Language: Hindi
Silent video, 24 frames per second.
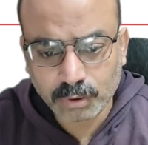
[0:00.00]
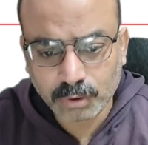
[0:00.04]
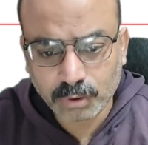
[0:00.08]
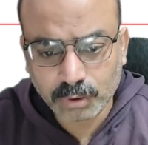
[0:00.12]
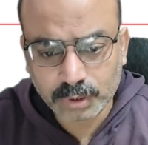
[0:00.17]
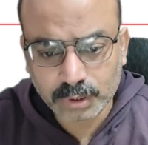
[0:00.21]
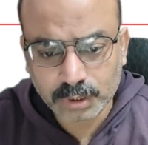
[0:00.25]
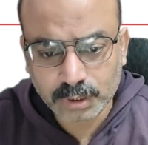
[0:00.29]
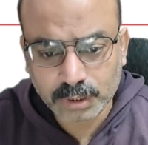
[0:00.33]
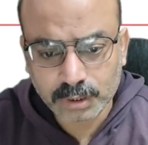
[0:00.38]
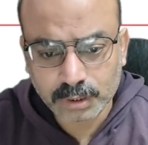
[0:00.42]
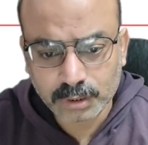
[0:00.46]

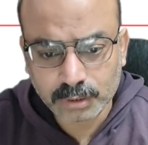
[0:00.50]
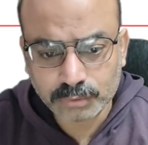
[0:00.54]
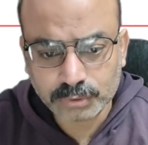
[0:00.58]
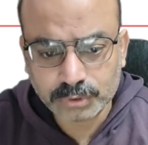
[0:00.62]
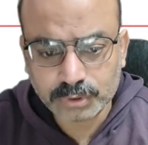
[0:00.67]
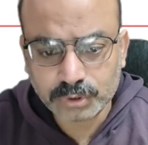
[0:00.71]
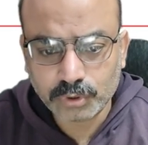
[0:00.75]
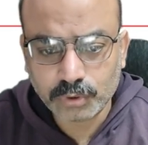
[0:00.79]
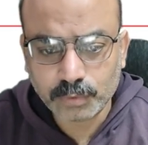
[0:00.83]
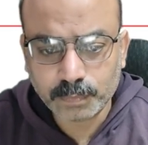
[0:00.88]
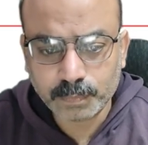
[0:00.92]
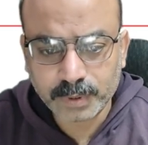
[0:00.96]
और
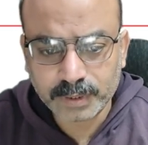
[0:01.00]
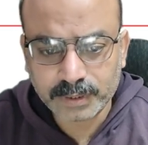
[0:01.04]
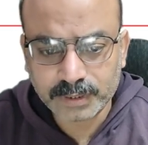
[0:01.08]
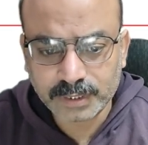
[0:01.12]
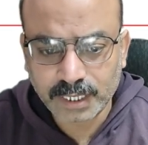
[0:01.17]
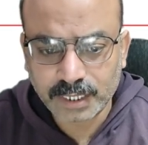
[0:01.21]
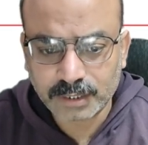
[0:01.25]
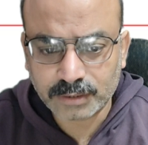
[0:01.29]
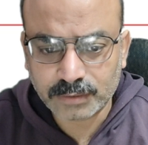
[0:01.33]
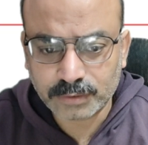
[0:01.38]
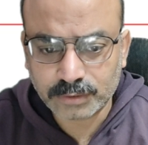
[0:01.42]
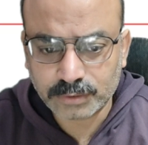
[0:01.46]
उसके ऊपर
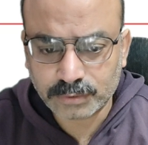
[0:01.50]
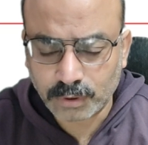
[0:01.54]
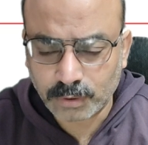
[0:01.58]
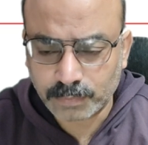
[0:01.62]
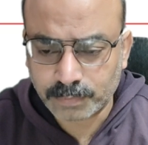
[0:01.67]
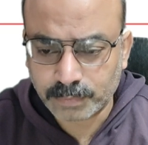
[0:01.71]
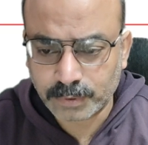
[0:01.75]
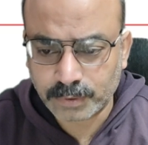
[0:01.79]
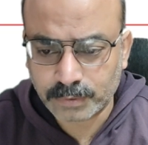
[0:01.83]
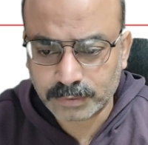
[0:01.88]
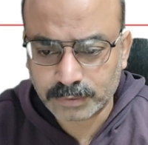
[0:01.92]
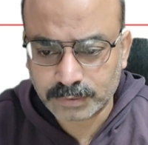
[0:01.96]
जाए तो
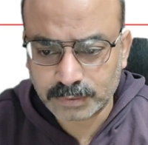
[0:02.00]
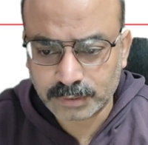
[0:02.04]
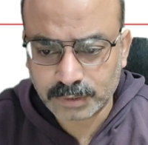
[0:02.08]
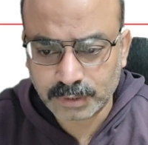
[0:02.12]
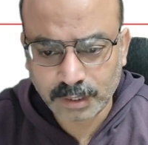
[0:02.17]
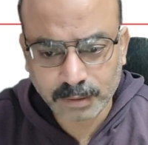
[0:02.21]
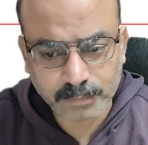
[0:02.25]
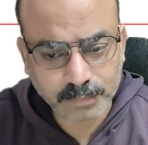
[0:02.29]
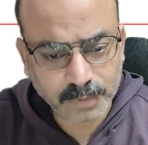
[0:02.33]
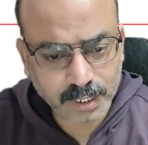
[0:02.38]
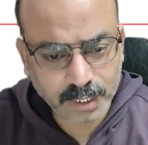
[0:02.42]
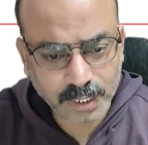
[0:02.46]
स्टॉप लॉस
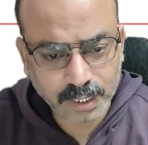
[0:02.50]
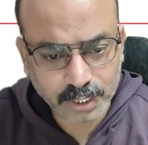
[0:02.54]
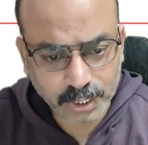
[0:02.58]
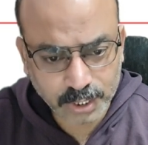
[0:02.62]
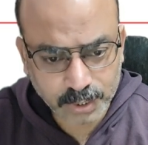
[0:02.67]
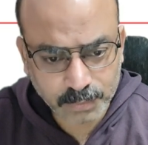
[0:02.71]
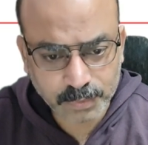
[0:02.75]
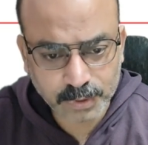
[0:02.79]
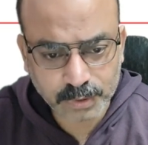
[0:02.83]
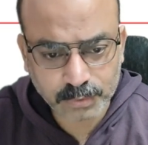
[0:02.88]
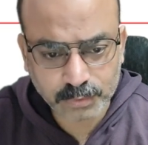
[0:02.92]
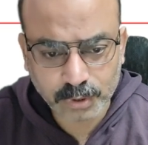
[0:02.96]
हमारा
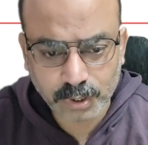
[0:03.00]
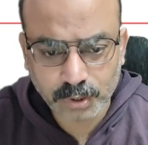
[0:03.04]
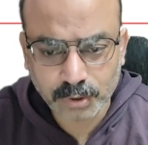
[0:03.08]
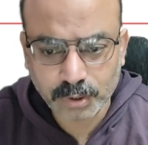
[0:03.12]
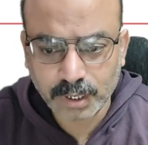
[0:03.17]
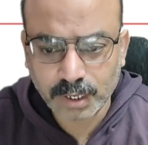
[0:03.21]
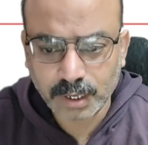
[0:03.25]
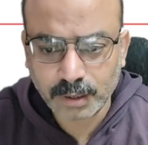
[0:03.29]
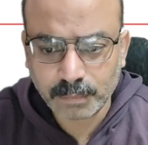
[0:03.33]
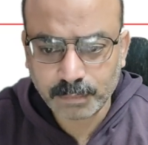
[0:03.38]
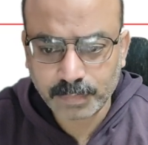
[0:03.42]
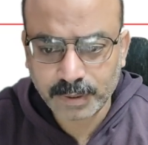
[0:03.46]
हिट भी हुआ
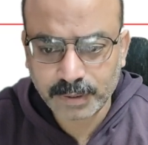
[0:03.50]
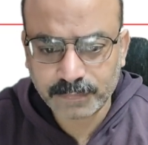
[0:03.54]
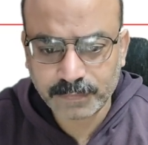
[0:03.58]
होगा